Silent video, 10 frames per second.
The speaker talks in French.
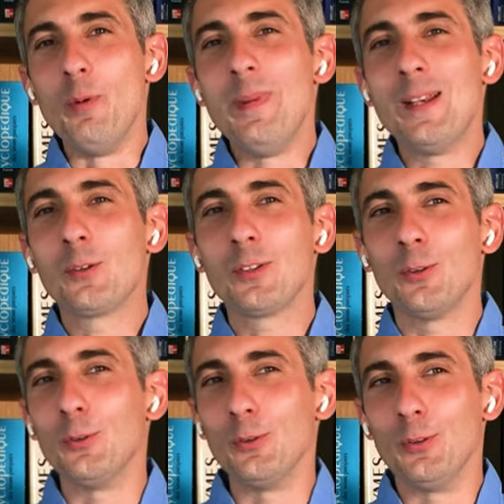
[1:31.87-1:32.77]
8000 ans
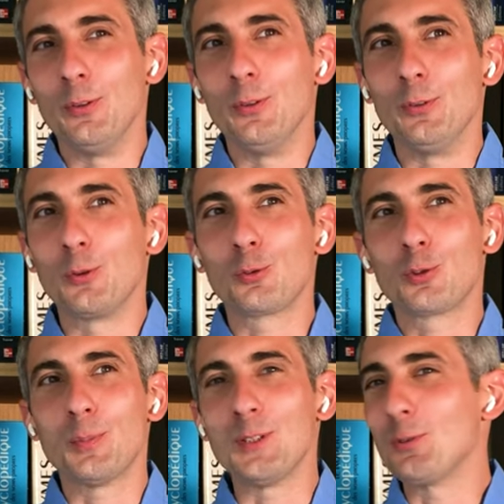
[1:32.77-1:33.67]
de,
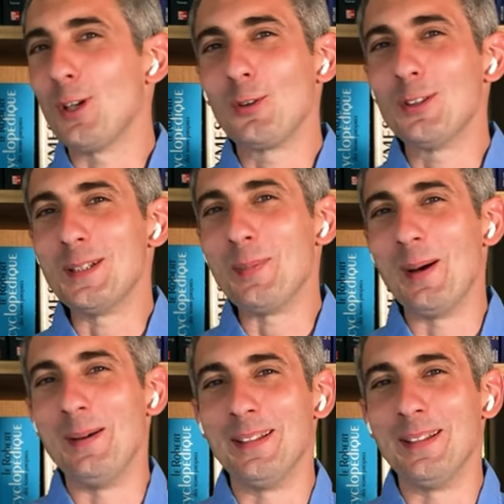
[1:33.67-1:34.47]
consommation d'alcool, c'est pas,